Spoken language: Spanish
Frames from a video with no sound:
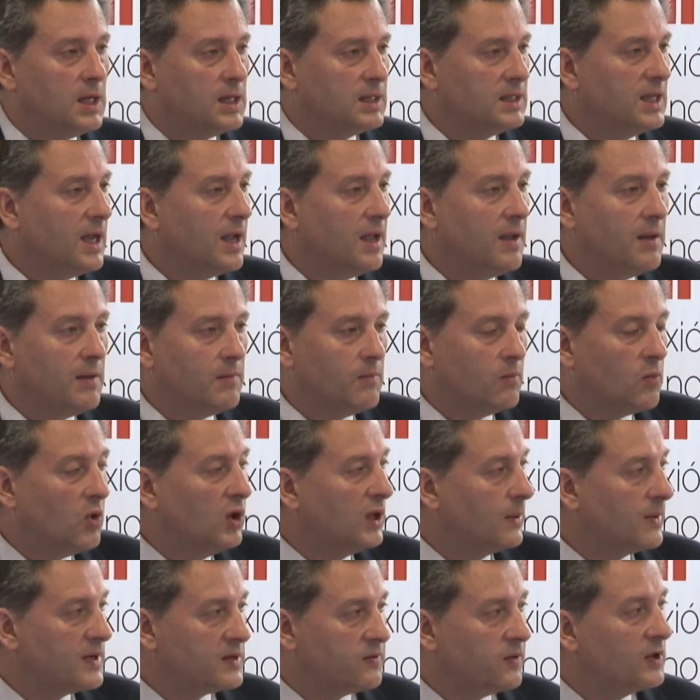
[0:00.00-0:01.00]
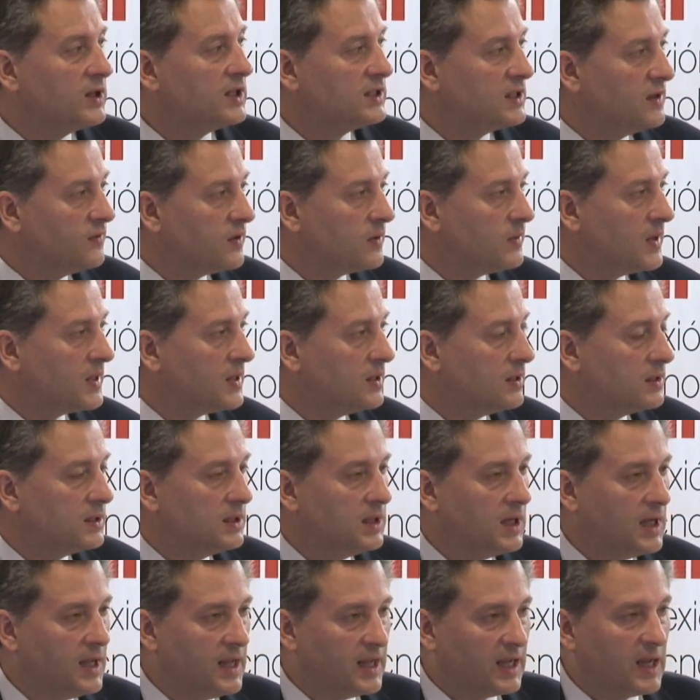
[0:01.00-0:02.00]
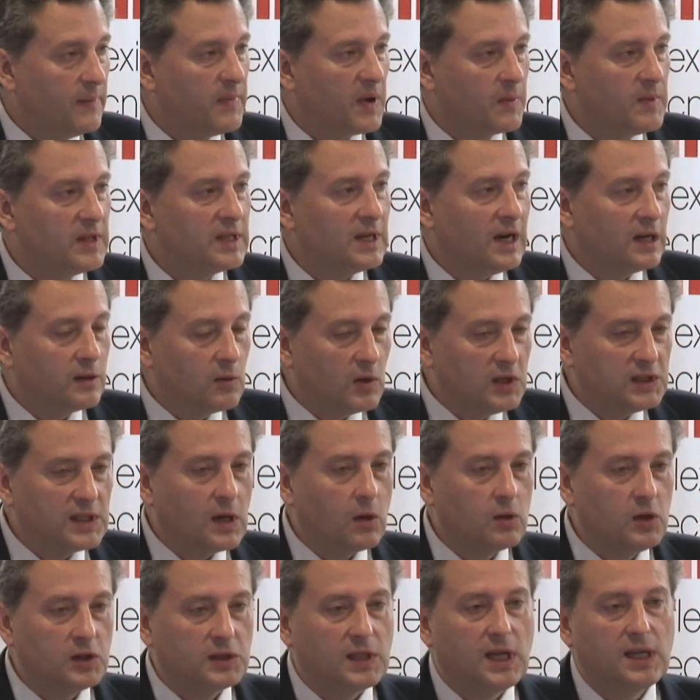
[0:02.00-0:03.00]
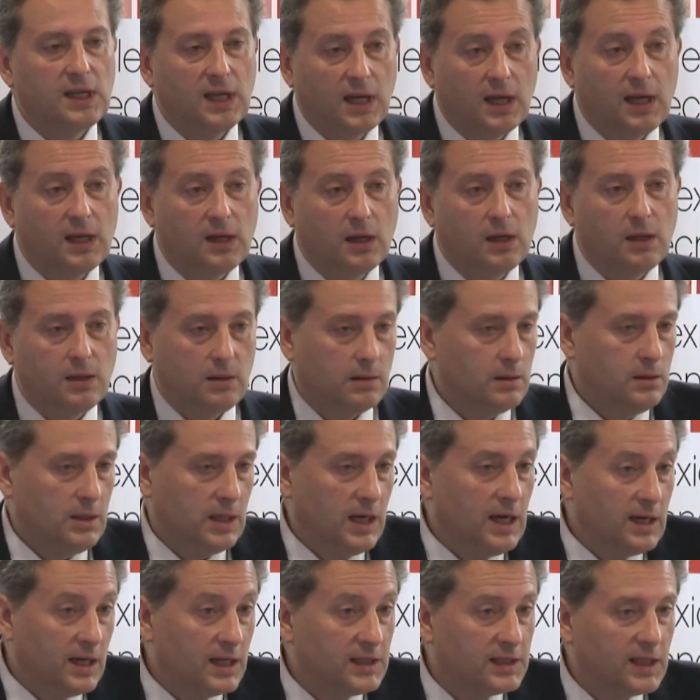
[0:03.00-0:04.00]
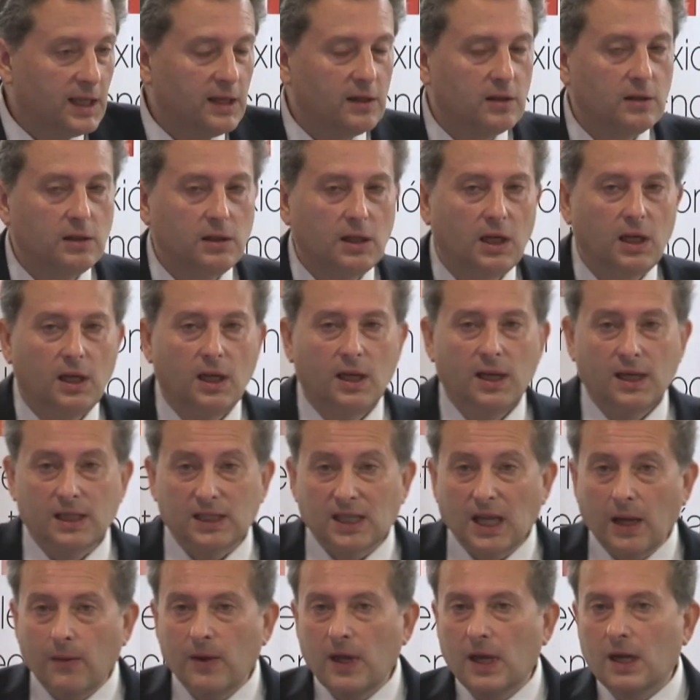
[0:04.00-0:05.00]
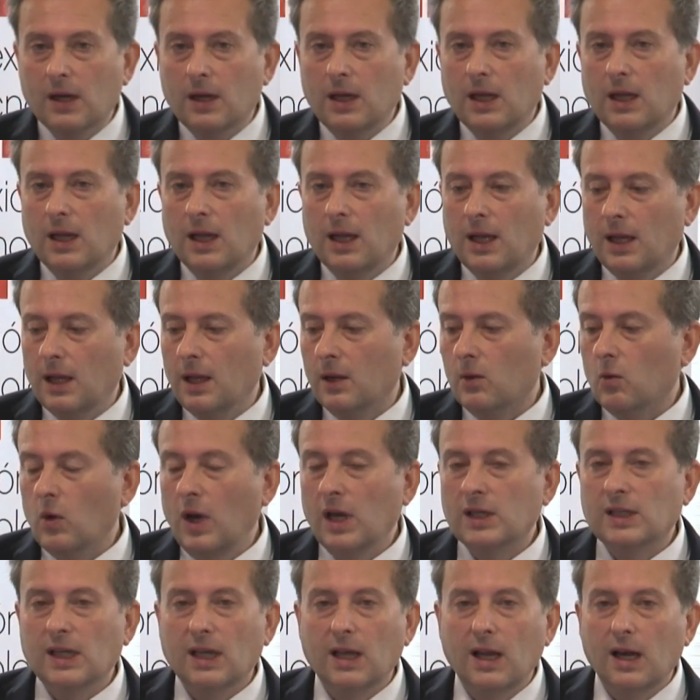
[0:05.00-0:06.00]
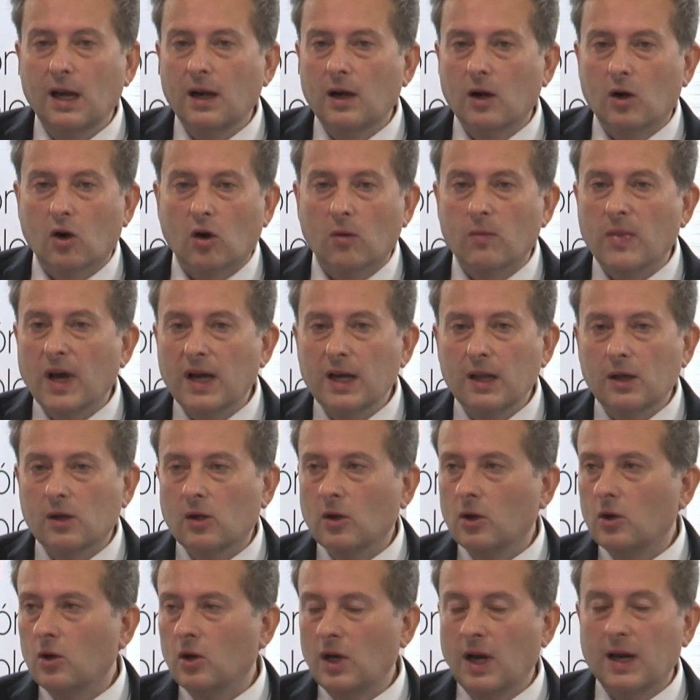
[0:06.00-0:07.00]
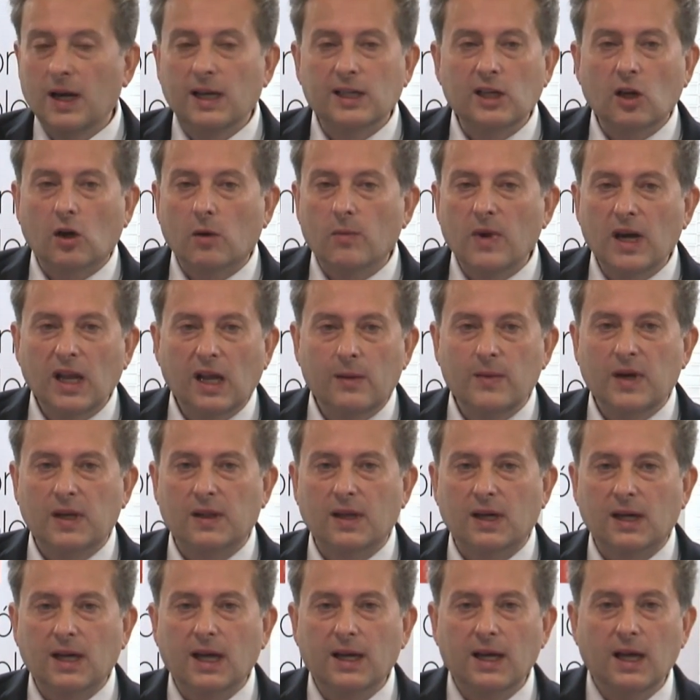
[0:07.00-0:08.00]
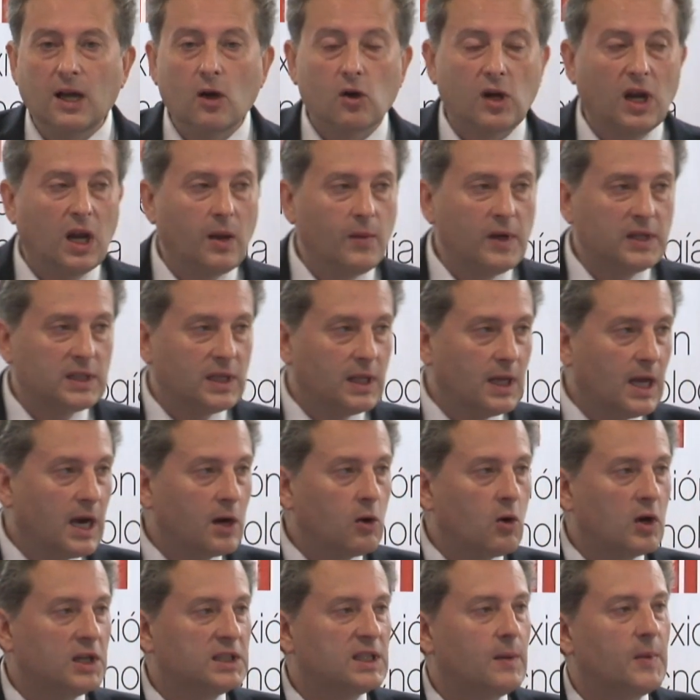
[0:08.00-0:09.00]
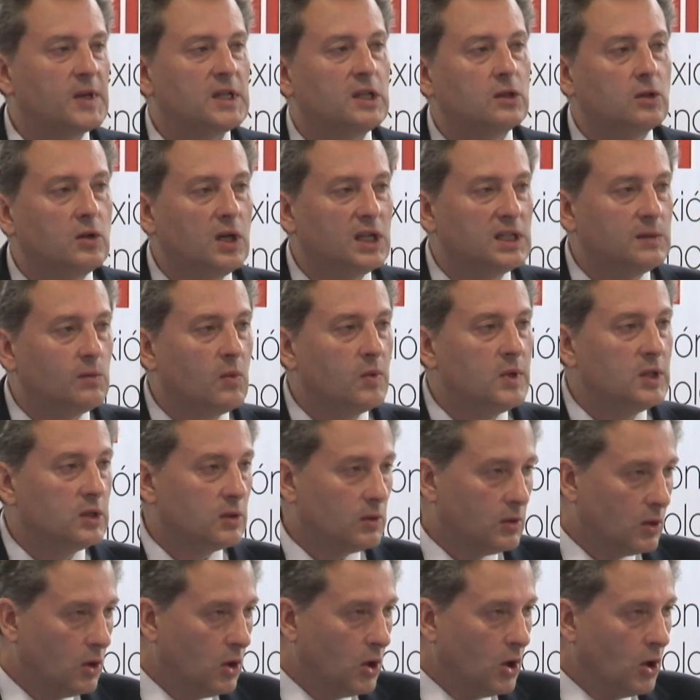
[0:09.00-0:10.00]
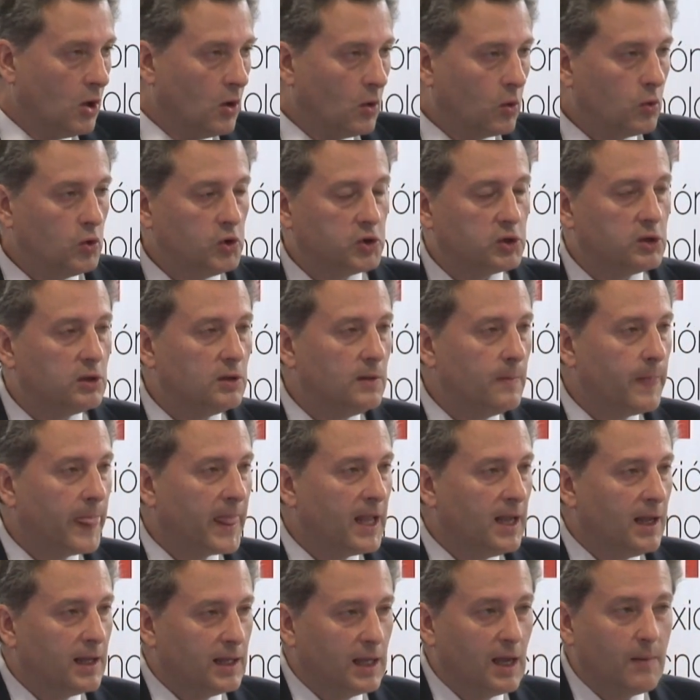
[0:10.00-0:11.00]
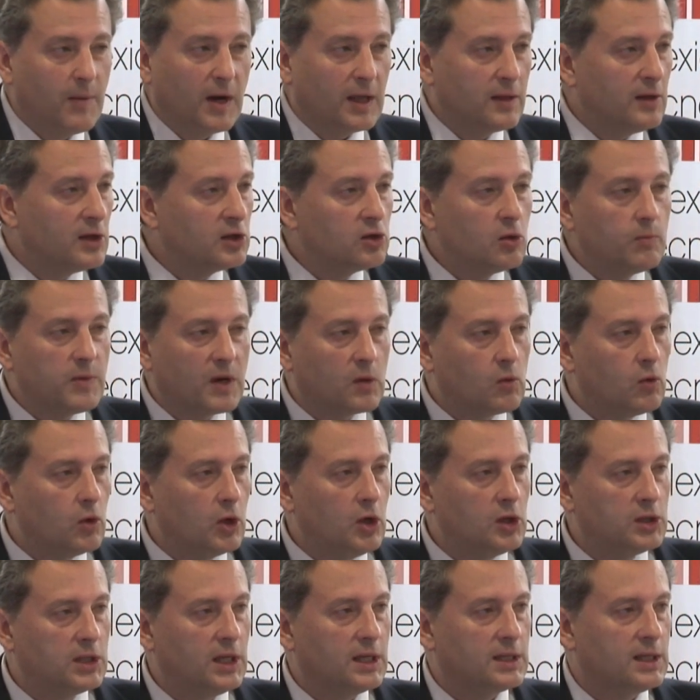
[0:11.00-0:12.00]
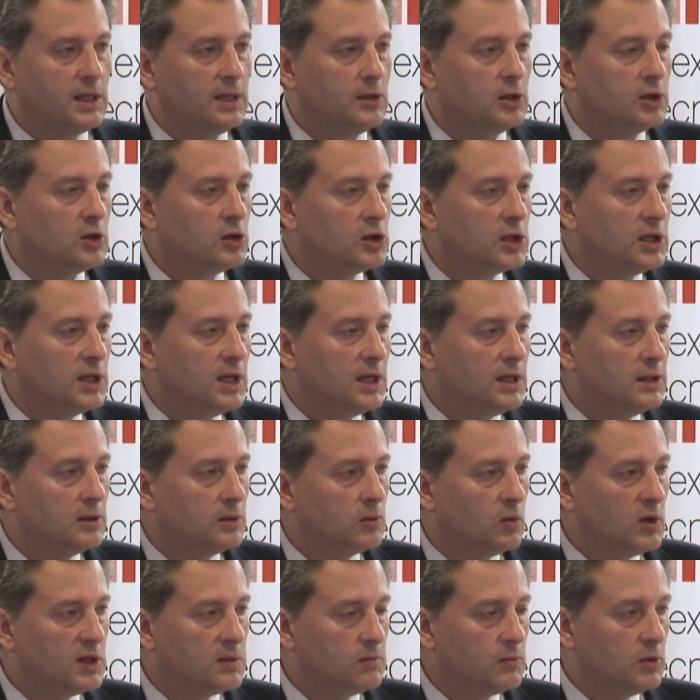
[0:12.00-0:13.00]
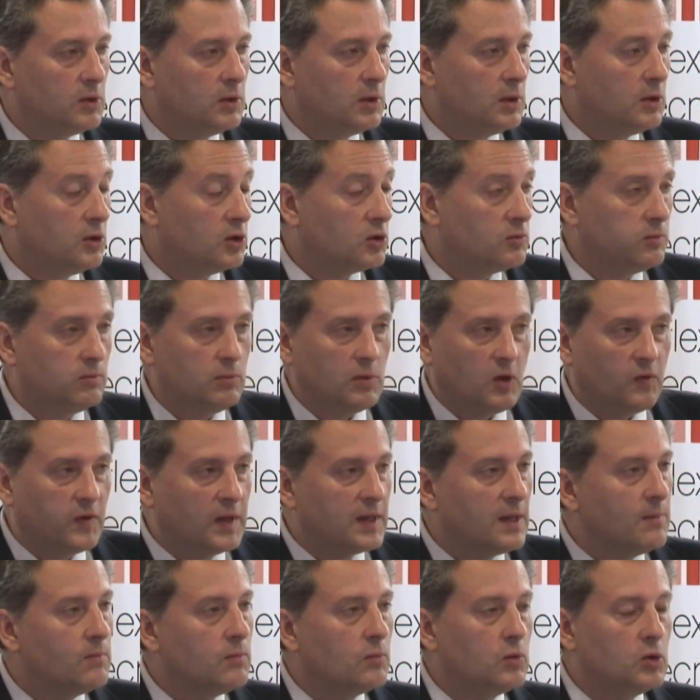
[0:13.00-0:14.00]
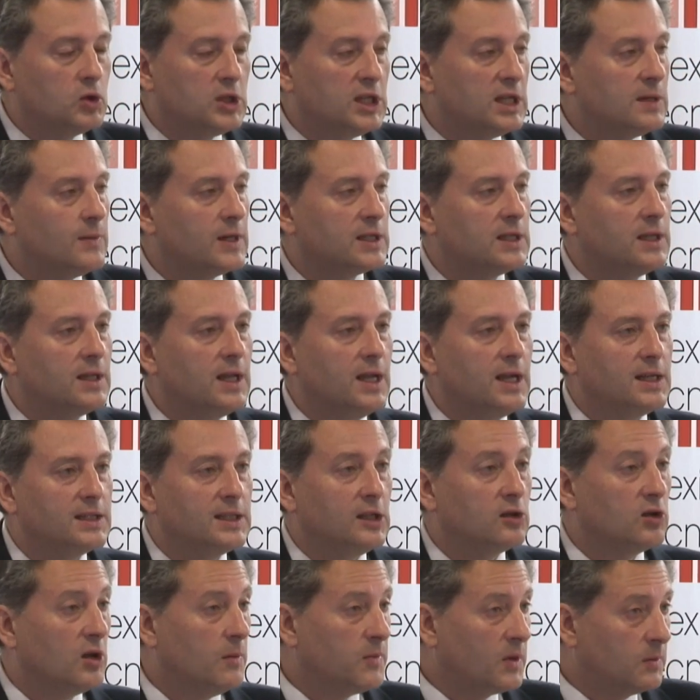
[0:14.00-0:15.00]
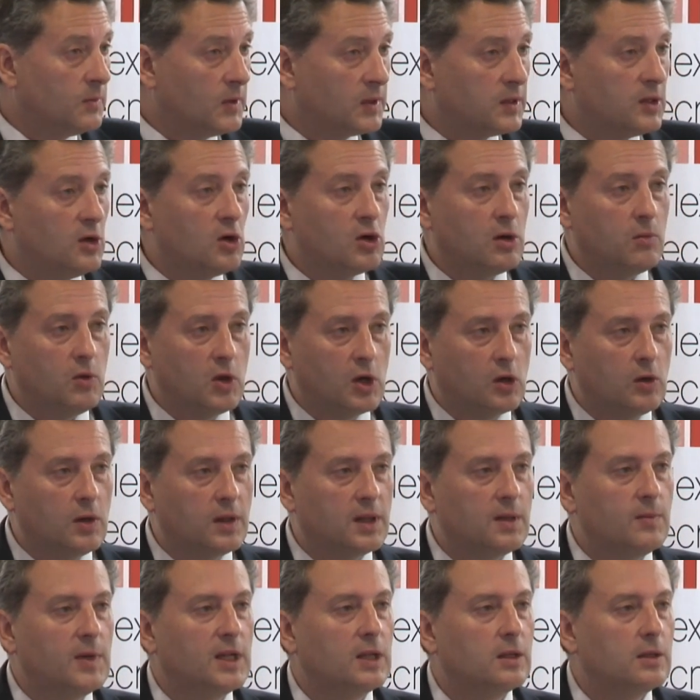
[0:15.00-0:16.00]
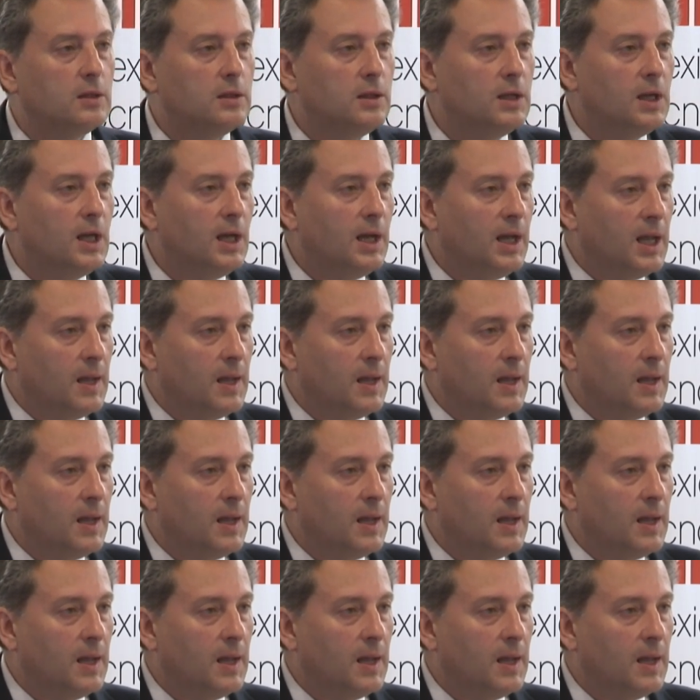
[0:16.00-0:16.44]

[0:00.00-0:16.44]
ya hay múltiples fuentes de información que permiten al turista, cuando está ya en, el destino, saber eh, cuál es el románico, o la iglesia románica más cercana o que le avise de algo que está pasando en ese momento justo. Y hay aplicaciones súper curiosas. Nosotros en turismo eh, nos ofrecen muchísimas ideas, tanto de promoción como de conocimiento.